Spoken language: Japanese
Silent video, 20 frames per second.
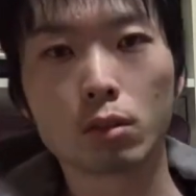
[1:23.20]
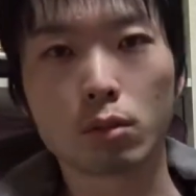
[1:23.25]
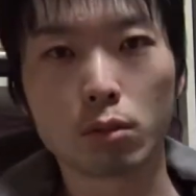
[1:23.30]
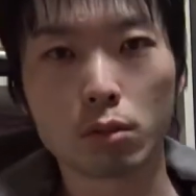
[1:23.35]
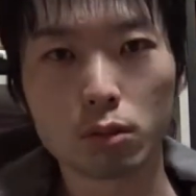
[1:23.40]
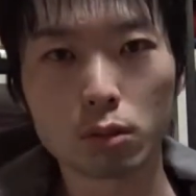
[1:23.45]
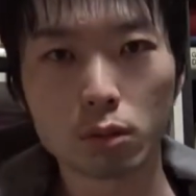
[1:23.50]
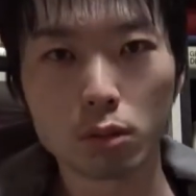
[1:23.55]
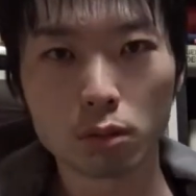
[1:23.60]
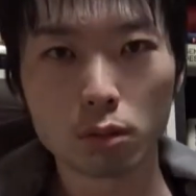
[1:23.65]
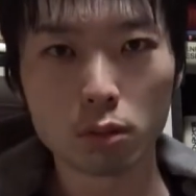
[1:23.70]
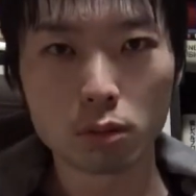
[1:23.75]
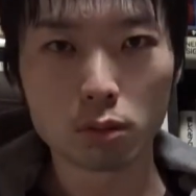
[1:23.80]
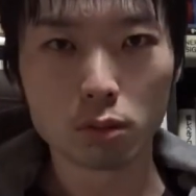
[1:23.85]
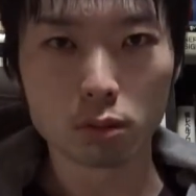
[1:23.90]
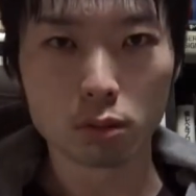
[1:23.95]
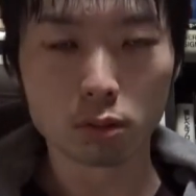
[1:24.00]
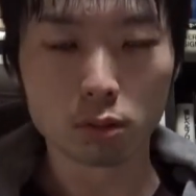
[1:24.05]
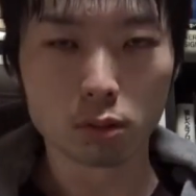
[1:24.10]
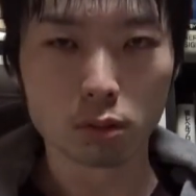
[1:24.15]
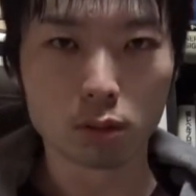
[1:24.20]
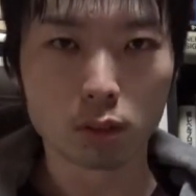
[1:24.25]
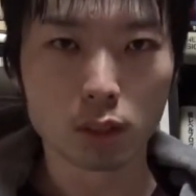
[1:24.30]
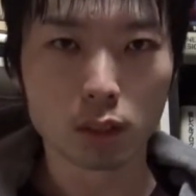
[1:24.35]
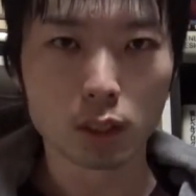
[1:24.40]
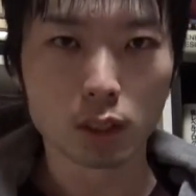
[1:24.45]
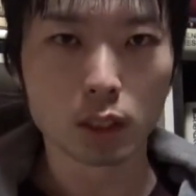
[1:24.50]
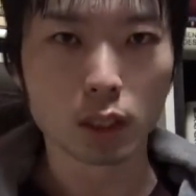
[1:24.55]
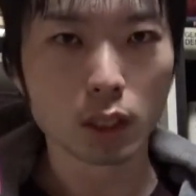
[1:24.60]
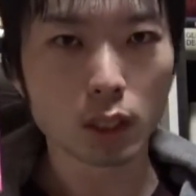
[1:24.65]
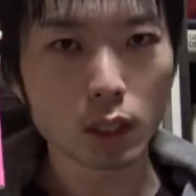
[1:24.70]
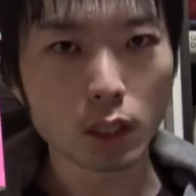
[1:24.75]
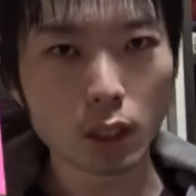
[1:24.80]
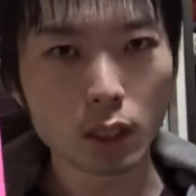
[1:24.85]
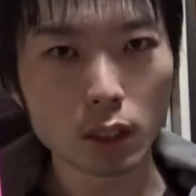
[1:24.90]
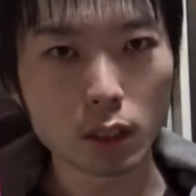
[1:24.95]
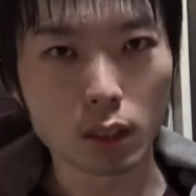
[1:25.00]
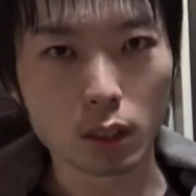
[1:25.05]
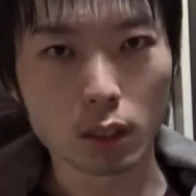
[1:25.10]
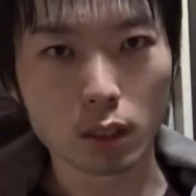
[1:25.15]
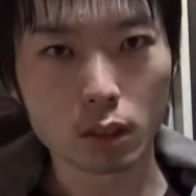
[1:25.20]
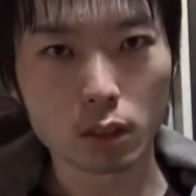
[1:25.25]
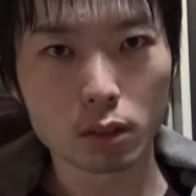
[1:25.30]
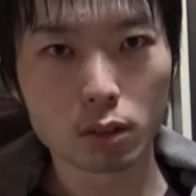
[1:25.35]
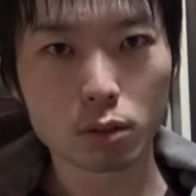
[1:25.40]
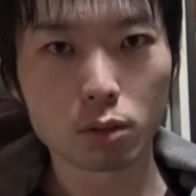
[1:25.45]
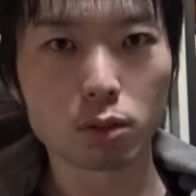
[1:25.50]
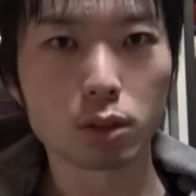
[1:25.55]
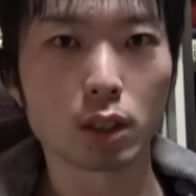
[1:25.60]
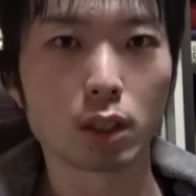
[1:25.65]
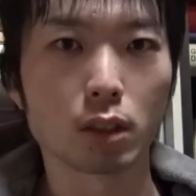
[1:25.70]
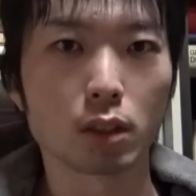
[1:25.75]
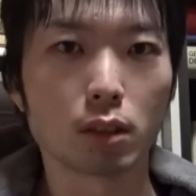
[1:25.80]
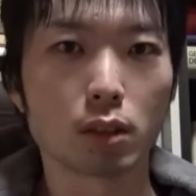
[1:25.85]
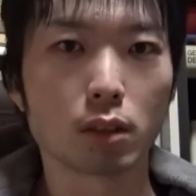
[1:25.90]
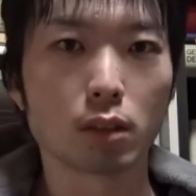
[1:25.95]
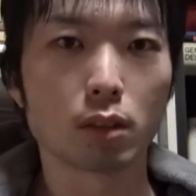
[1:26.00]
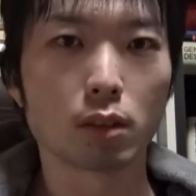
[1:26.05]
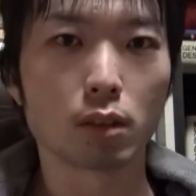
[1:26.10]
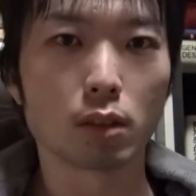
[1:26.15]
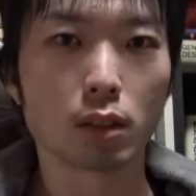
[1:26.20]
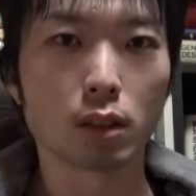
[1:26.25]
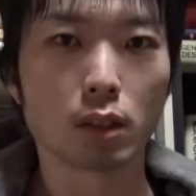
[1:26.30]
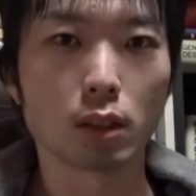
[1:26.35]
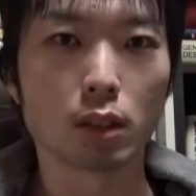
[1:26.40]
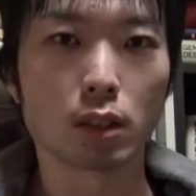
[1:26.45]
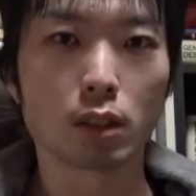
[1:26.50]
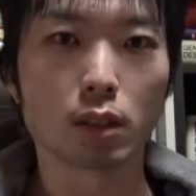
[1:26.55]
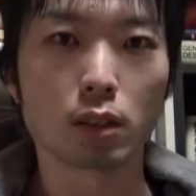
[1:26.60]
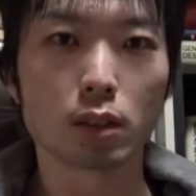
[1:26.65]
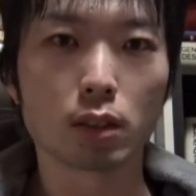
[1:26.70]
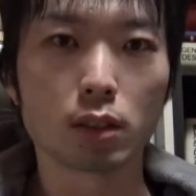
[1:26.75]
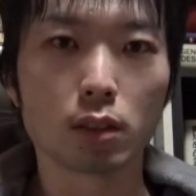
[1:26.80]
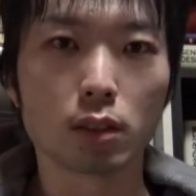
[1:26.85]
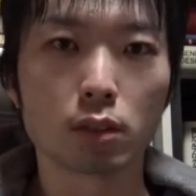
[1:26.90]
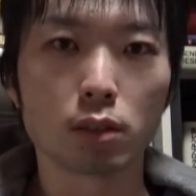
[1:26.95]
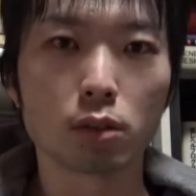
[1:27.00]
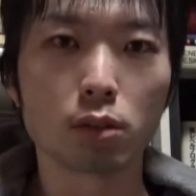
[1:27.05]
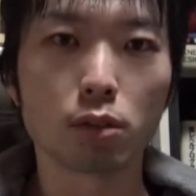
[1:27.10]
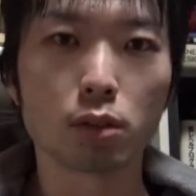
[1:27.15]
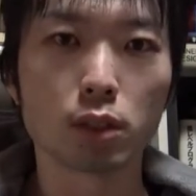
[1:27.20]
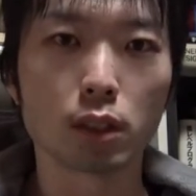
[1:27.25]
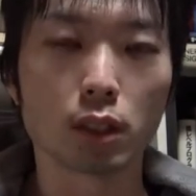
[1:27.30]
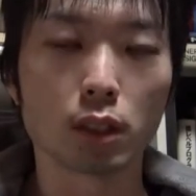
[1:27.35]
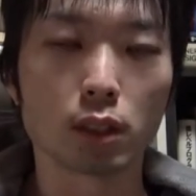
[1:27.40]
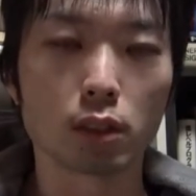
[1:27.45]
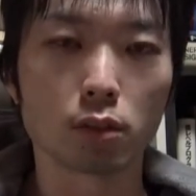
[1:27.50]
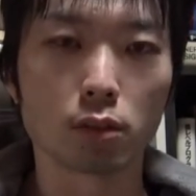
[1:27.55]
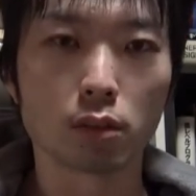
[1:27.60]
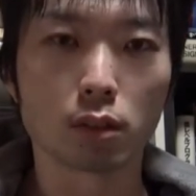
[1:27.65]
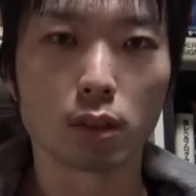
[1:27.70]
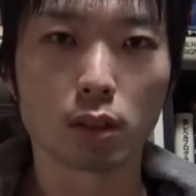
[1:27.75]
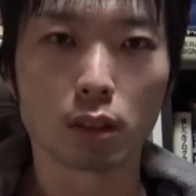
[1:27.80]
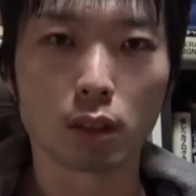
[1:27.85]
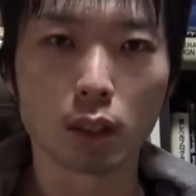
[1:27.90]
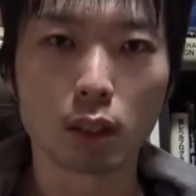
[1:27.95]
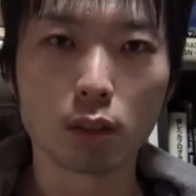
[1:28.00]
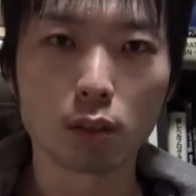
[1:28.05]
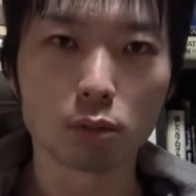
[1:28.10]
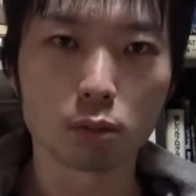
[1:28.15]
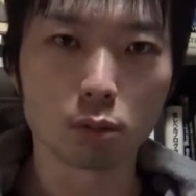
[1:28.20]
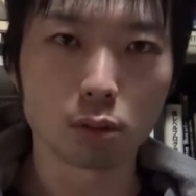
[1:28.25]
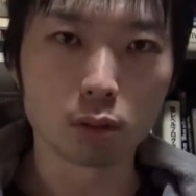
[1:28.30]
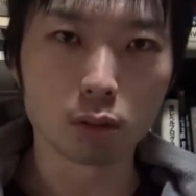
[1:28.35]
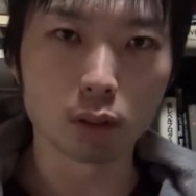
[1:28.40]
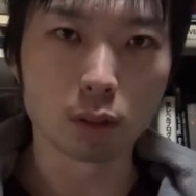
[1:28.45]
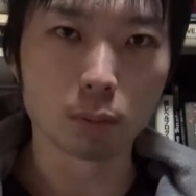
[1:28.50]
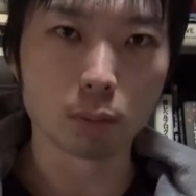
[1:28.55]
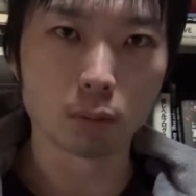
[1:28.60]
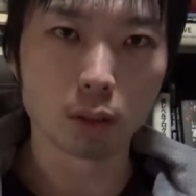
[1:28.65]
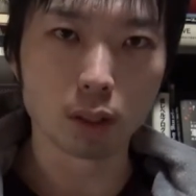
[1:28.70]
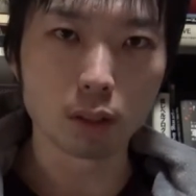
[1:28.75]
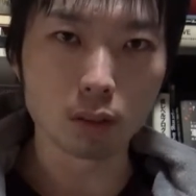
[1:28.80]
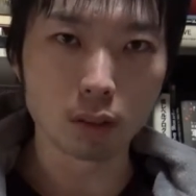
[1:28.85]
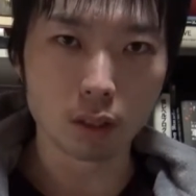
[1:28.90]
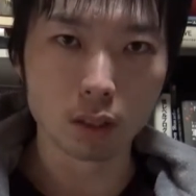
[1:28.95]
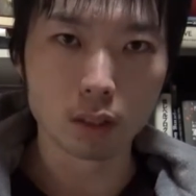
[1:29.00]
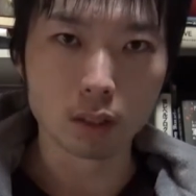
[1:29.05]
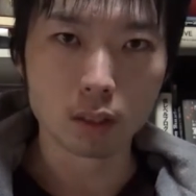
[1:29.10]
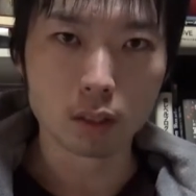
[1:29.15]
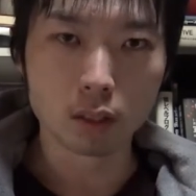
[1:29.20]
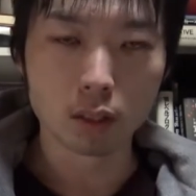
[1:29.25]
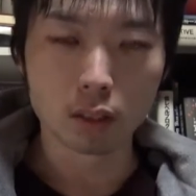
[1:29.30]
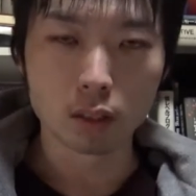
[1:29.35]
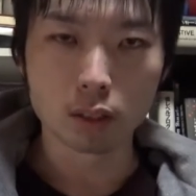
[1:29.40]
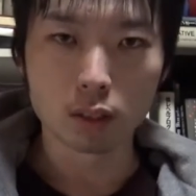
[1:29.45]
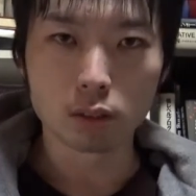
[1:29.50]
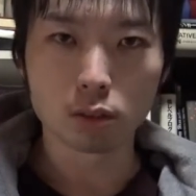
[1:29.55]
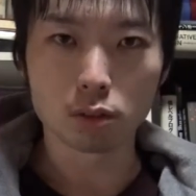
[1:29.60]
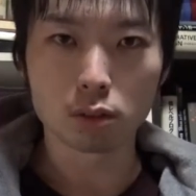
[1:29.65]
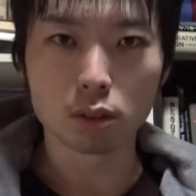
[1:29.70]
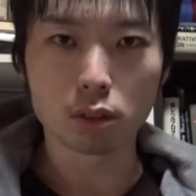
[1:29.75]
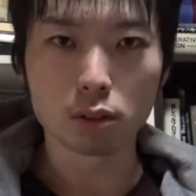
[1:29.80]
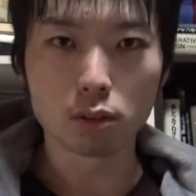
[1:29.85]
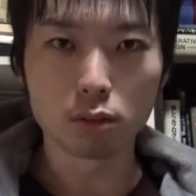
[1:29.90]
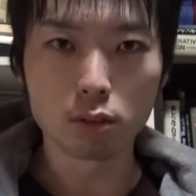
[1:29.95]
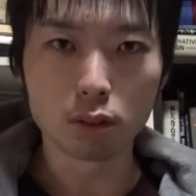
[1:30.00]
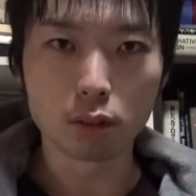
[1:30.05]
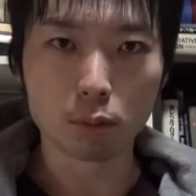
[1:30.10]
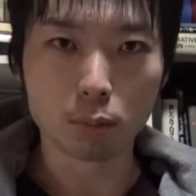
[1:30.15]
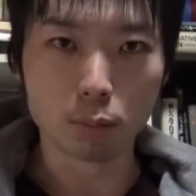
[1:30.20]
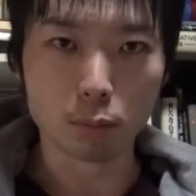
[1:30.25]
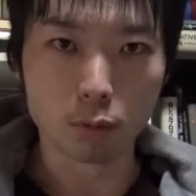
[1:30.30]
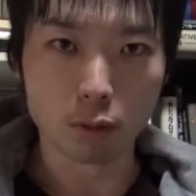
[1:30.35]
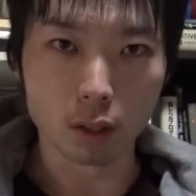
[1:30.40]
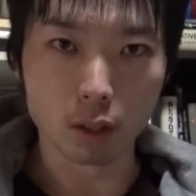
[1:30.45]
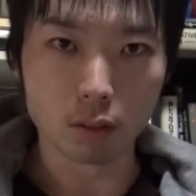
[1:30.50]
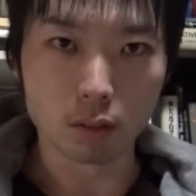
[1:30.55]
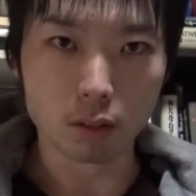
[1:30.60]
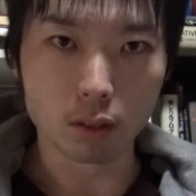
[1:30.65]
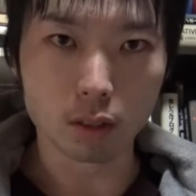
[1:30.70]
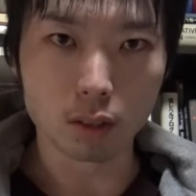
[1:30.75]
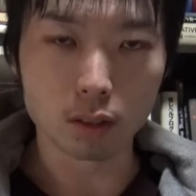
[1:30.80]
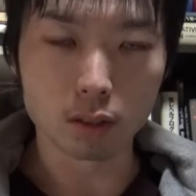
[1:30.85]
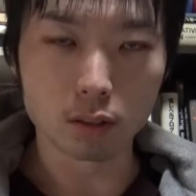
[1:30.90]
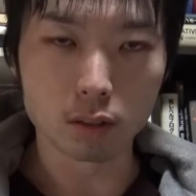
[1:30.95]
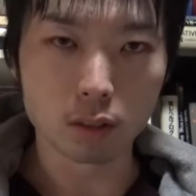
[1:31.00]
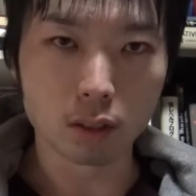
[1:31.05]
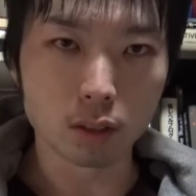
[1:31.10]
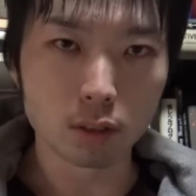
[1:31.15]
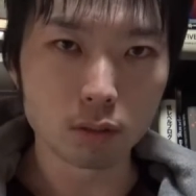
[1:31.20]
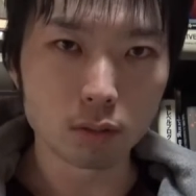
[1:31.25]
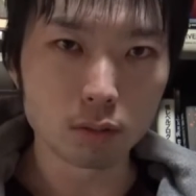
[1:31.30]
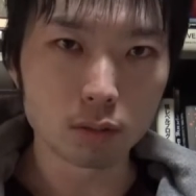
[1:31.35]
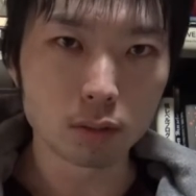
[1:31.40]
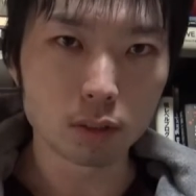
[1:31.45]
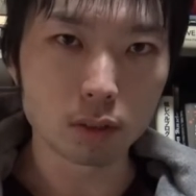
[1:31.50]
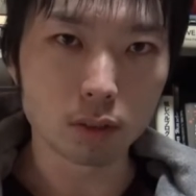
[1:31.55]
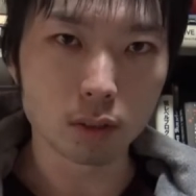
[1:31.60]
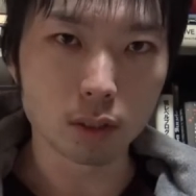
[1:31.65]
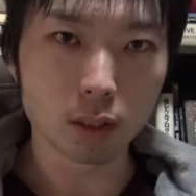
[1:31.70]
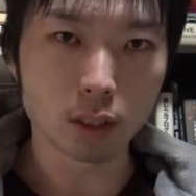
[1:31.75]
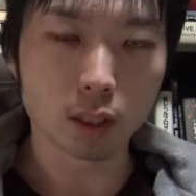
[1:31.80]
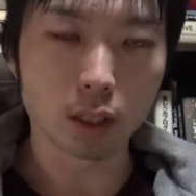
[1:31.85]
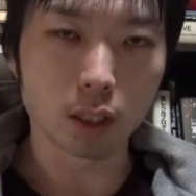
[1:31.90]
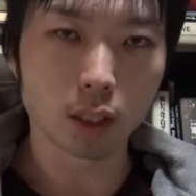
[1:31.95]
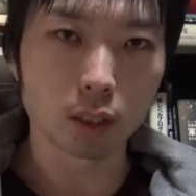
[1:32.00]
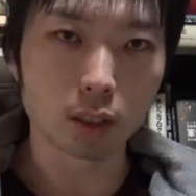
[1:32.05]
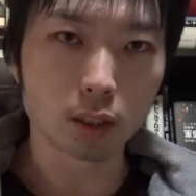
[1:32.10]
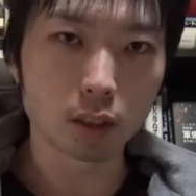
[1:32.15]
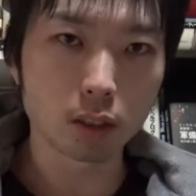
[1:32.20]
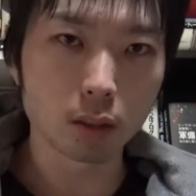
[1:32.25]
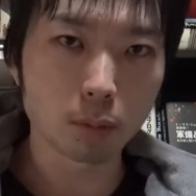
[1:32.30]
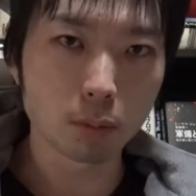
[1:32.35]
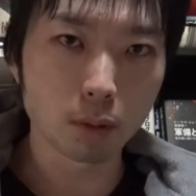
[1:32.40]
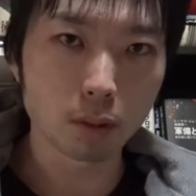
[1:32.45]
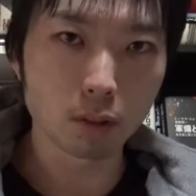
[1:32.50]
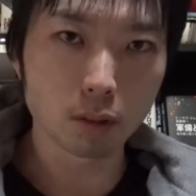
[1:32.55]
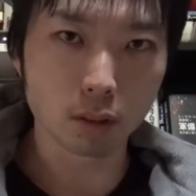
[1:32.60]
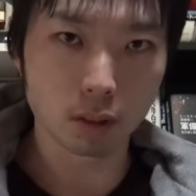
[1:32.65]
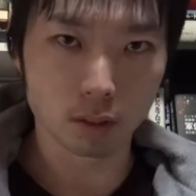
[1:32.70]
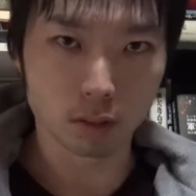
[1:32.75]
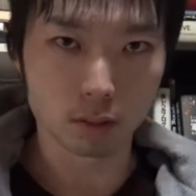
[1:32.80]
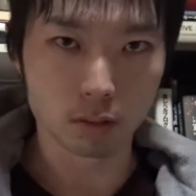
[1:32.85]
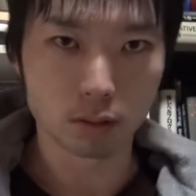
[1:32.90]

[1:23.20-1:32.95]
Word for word: この本のいかに著者が消費者にとって手を取ってもらえるか。そして読んでもらえるか。で、読んだ上で買ってもらえるか。